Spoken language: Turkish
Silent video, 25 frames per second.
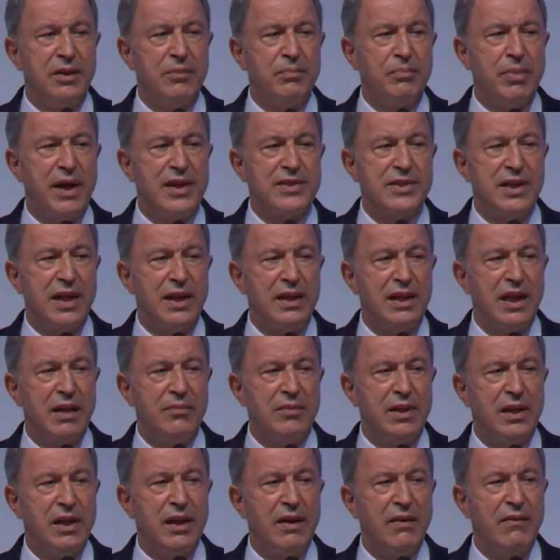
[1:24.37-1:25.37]

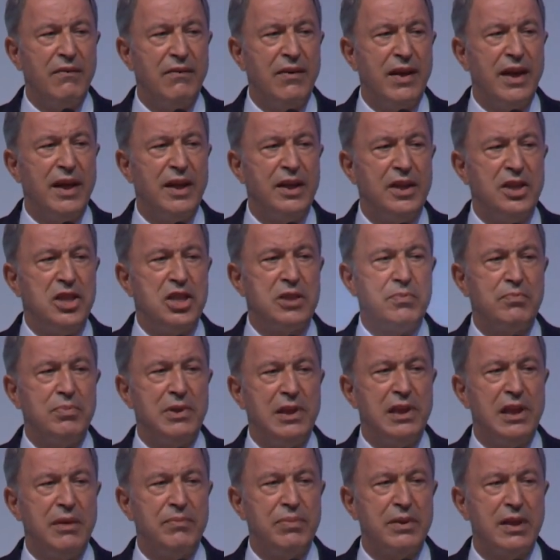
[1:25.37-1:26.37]
pazarlama ve
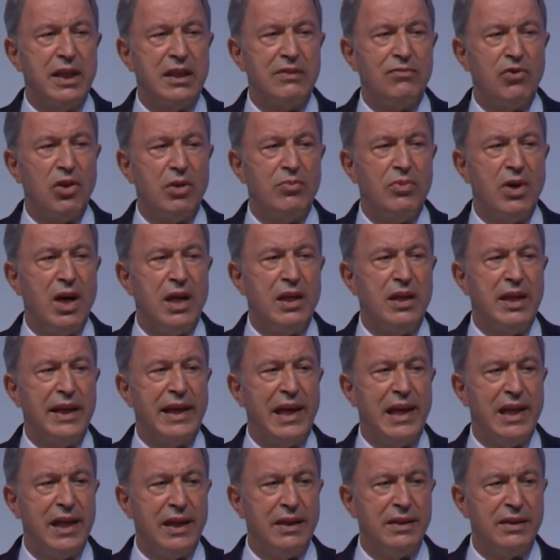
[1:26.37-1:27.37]
işbirliği platformu haline
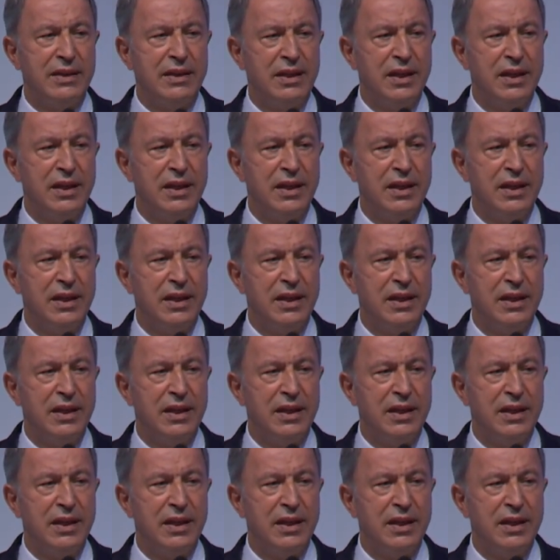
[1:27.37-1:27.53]
gelen